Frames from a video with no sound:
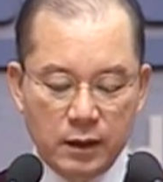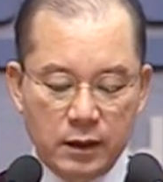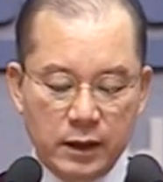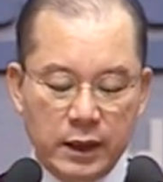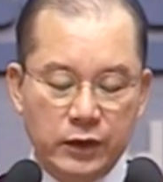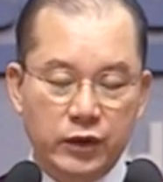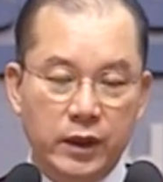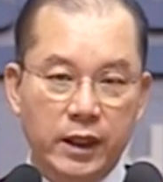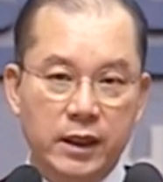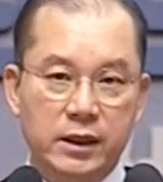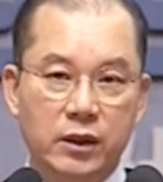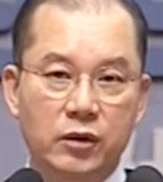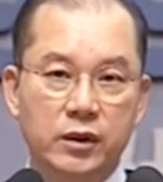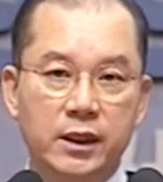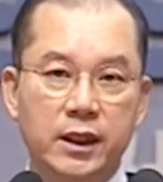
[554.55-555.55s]

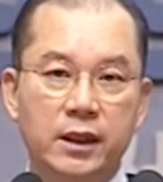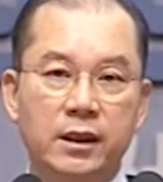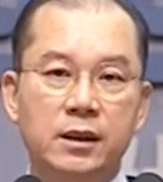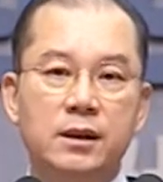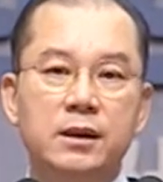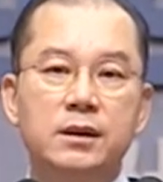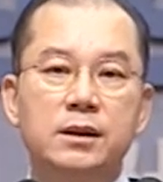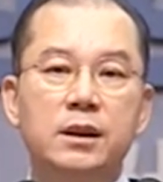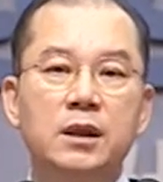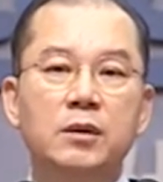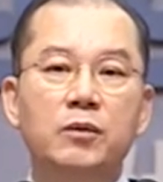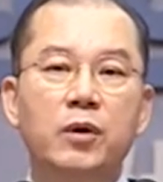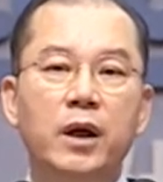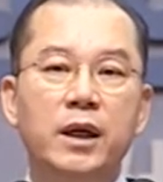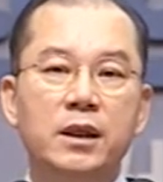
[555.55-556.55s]
예수님께서는 오직
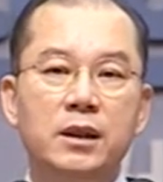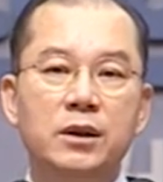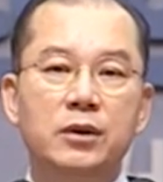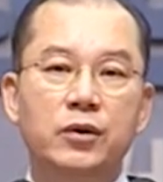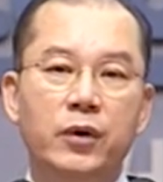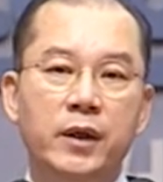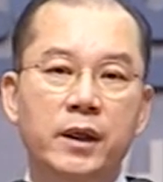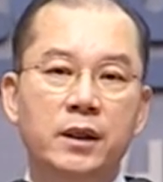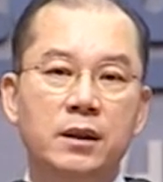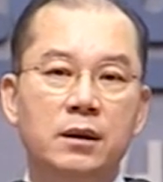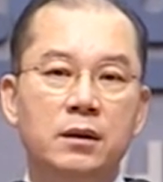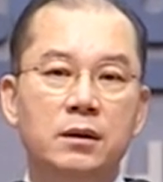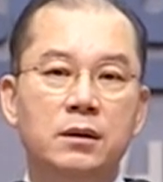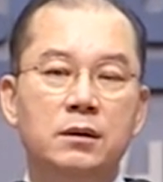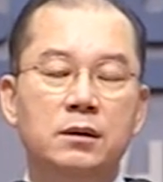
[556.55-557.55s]
쓸모가 있는
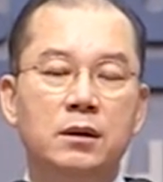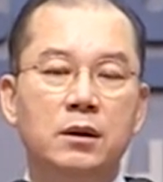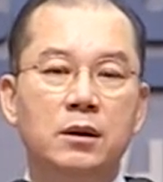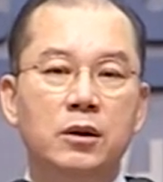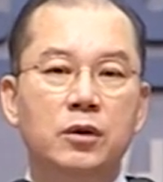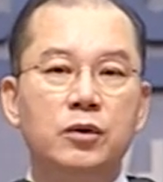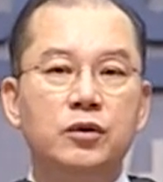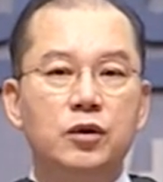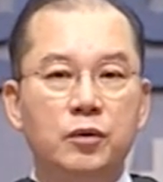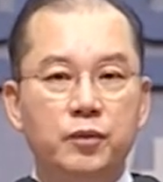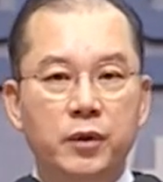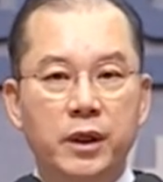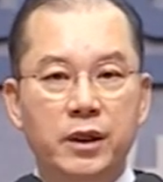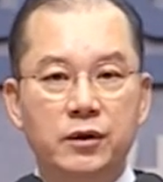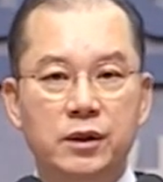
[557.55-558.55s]
교회를 더욱
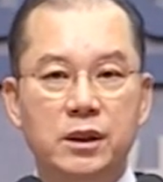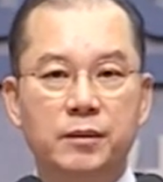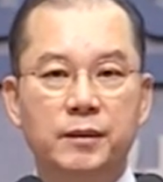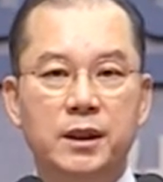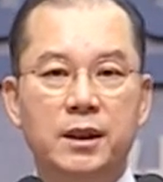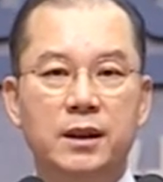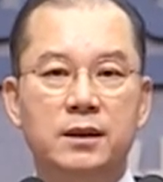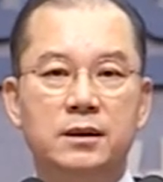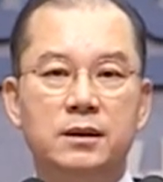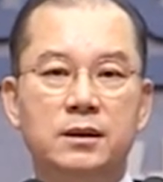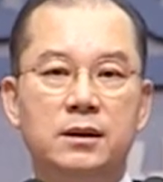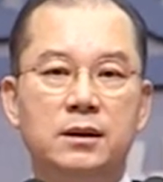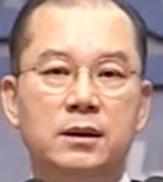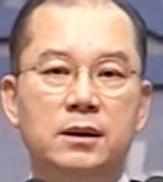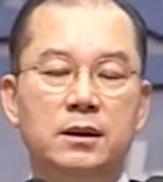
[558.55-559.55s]
축복해 주십니다.
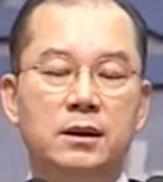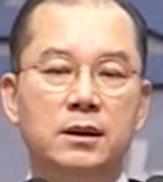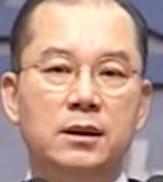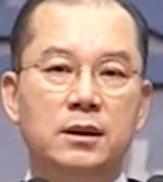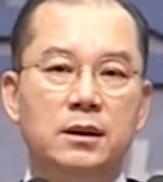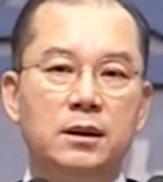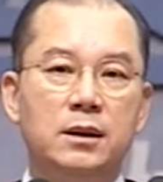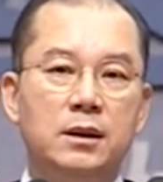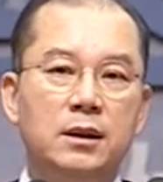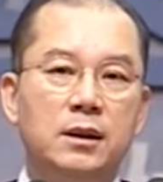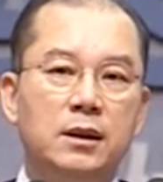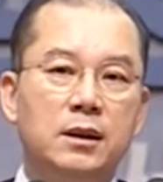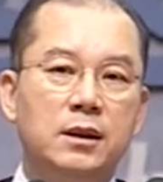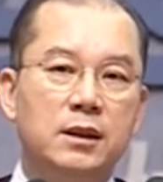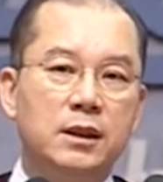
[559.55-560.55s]

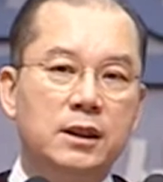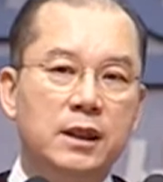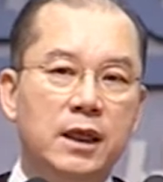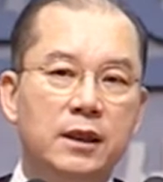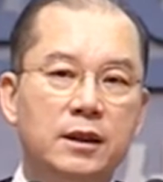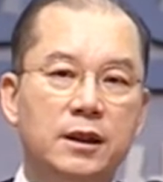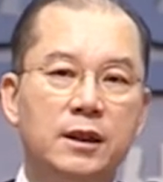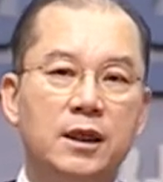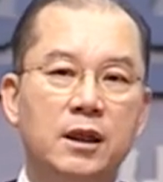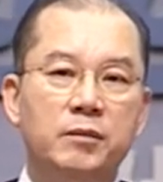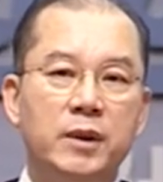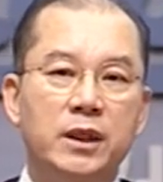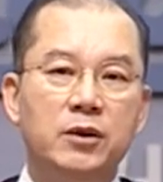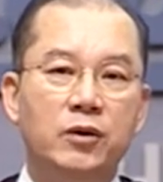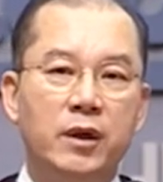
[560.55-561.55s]
그저 신앙
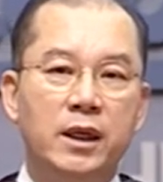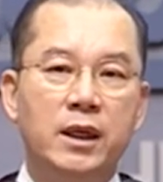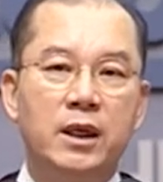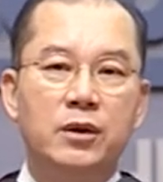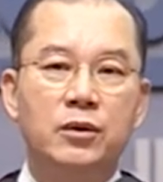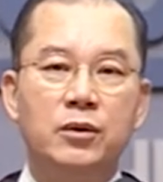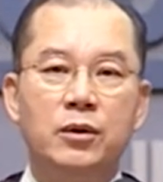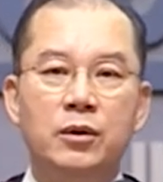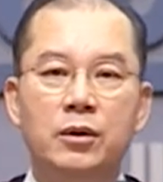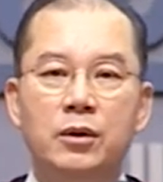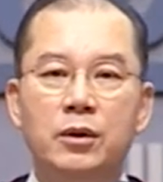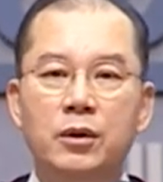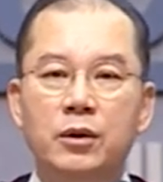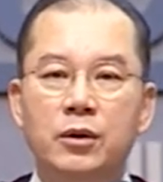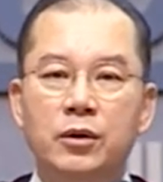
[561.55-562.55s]
경력만 요란하고
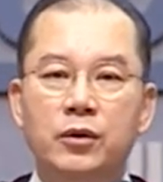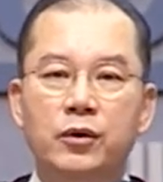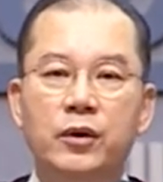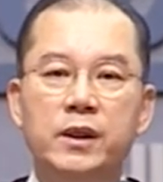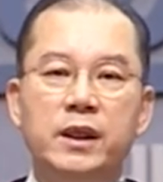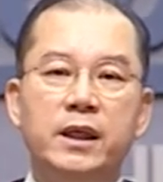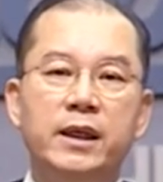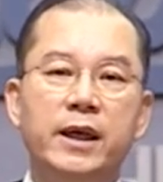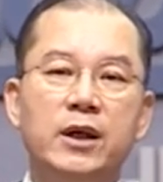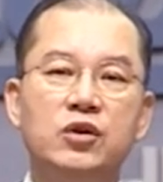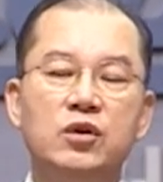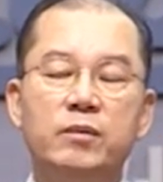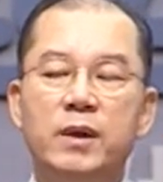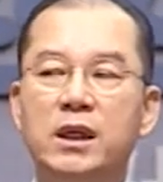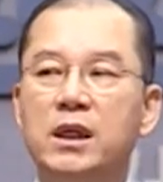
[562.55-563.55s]
교회단의
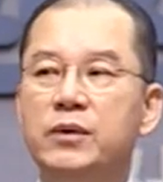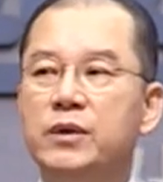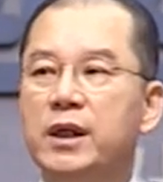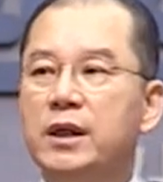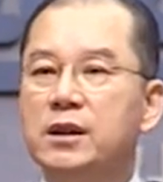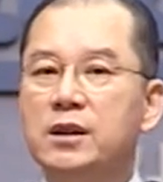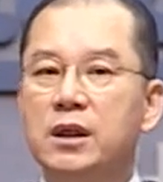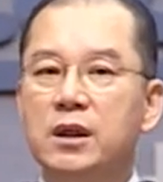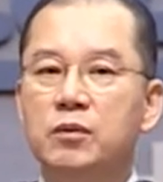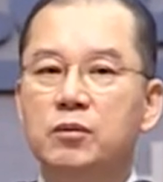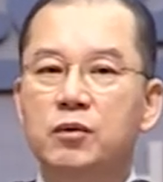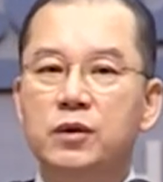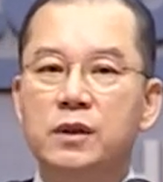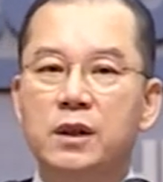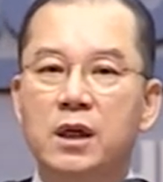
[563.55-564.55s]
횟수만 잎사귀처럼
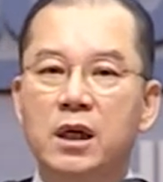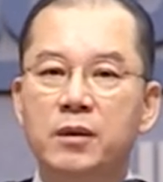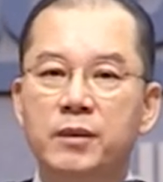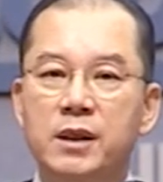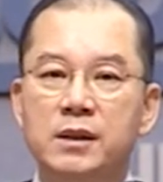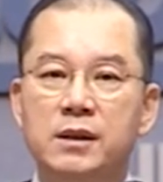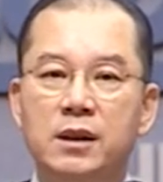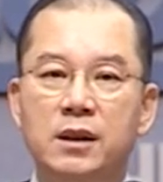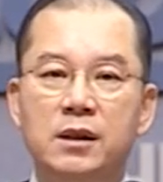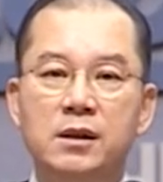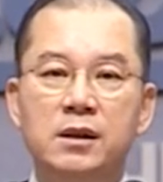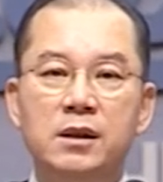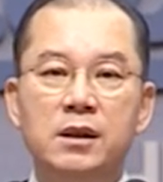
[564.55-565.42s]
무성하면서